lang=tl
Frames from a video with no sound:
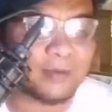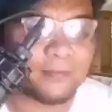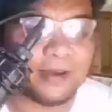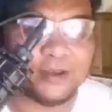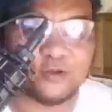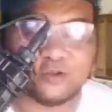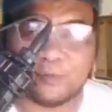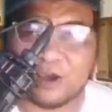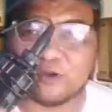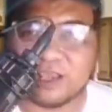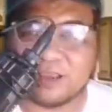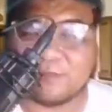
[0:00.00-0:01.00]
So bago tayo
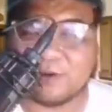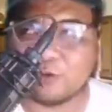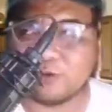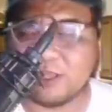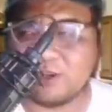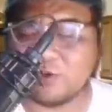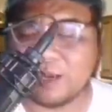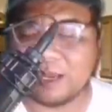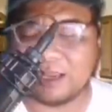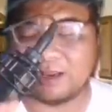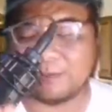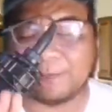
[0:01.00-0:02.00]
mag-continue ha, ah,
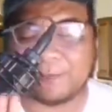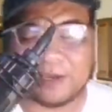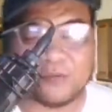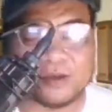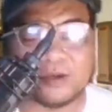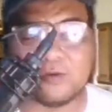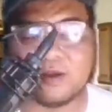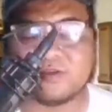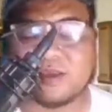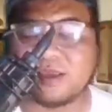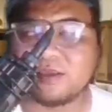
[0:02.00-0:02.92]
ipapaliwanag ko lang sa inyo.